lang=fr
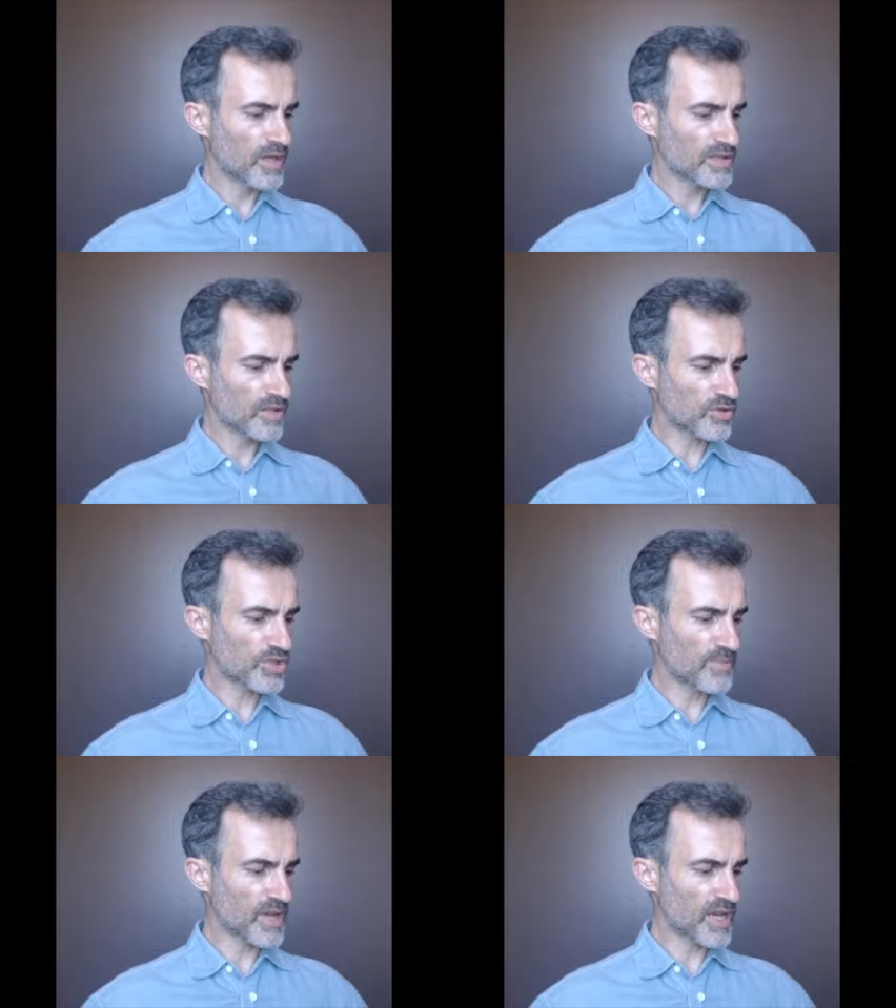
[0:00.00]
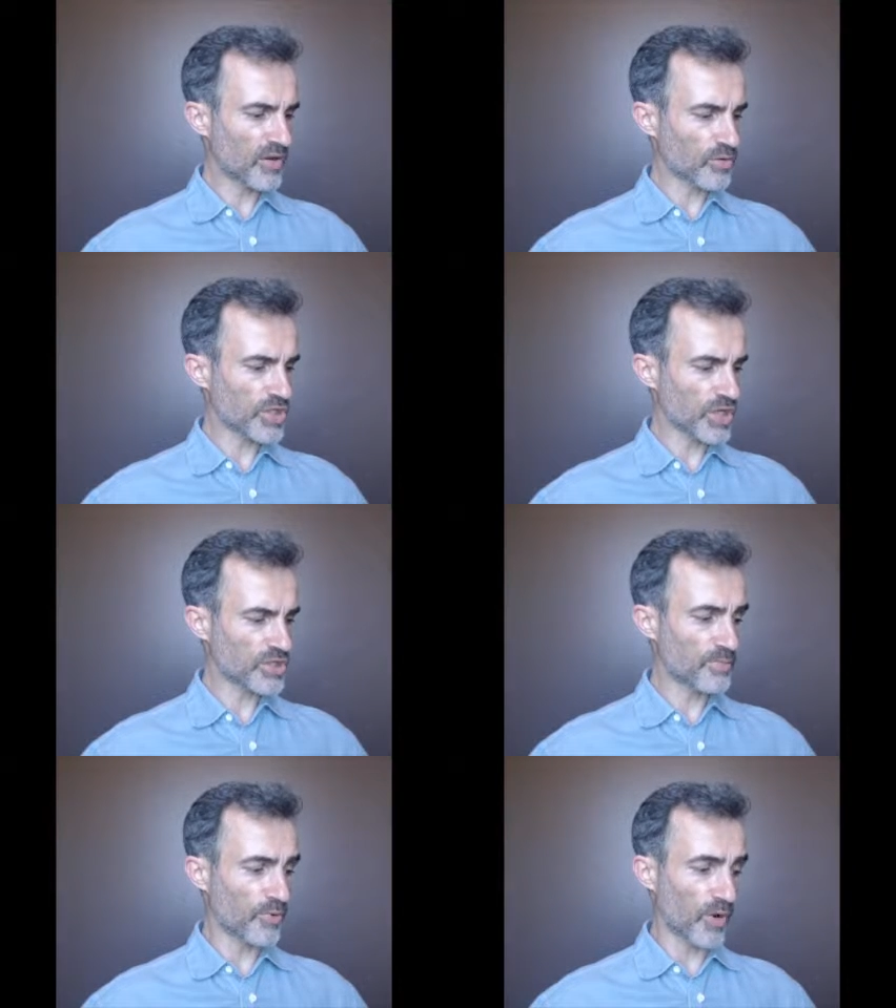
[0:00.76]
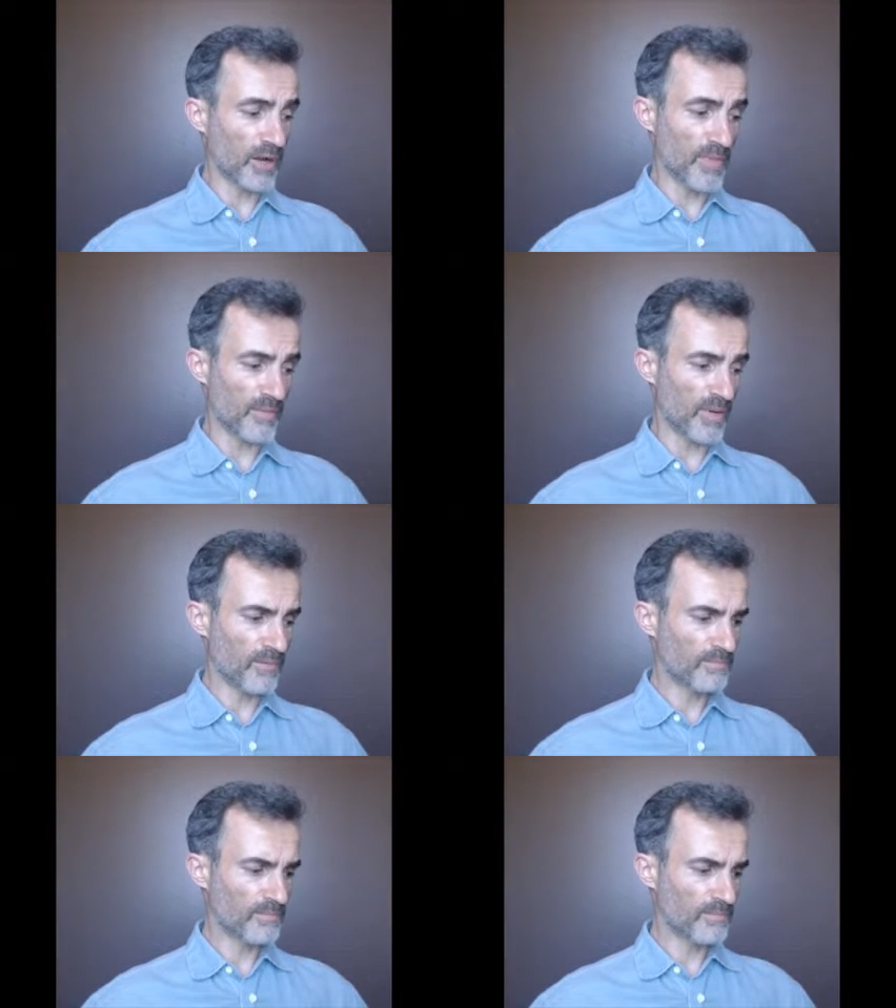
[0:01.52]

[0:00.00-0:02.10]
sans jamais les rechercher pour elle-même.